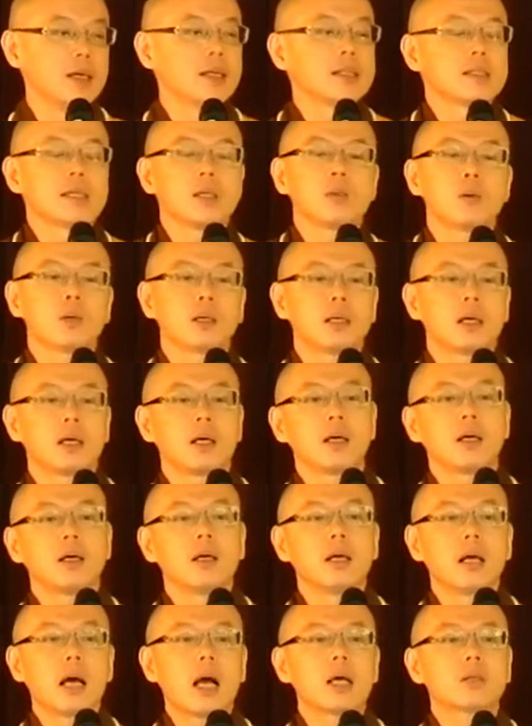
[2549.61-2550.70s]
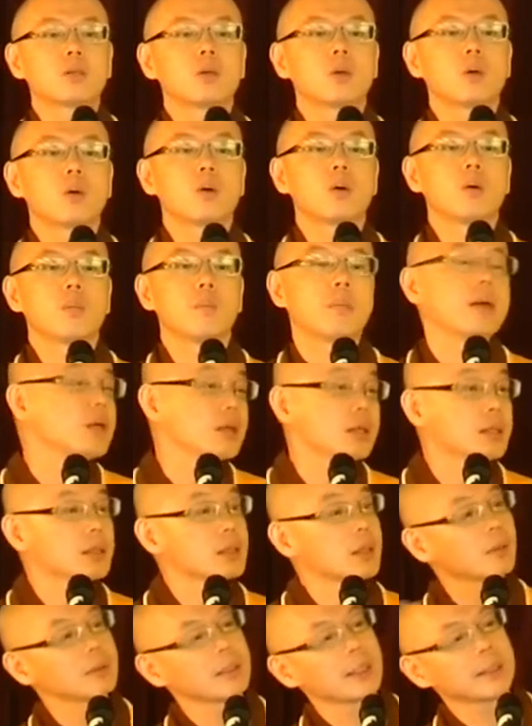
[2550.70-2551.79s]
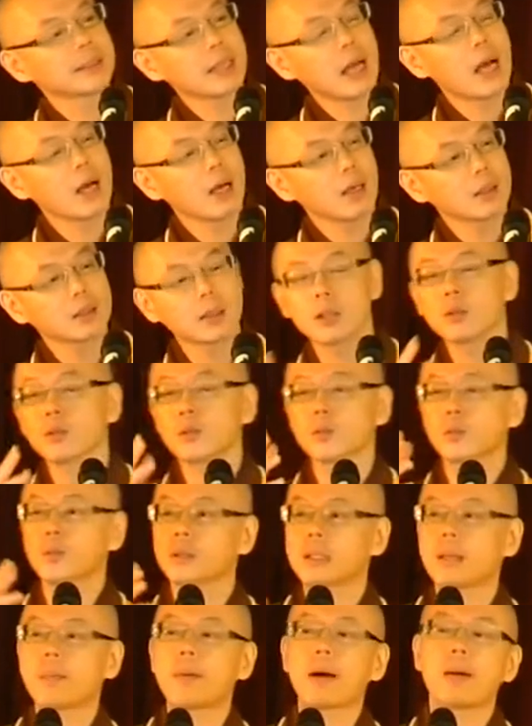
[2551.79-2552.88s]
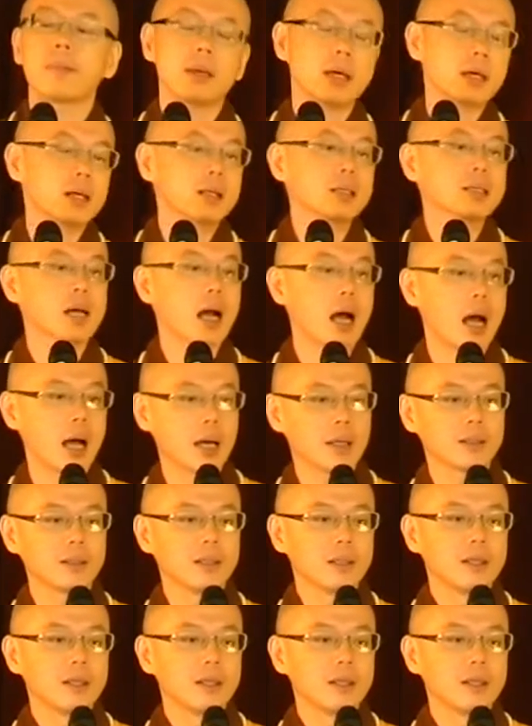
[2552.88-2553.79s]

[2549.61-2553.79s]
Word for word: 结果呢，他就没有人招待他，他就坐在旁边喝茶，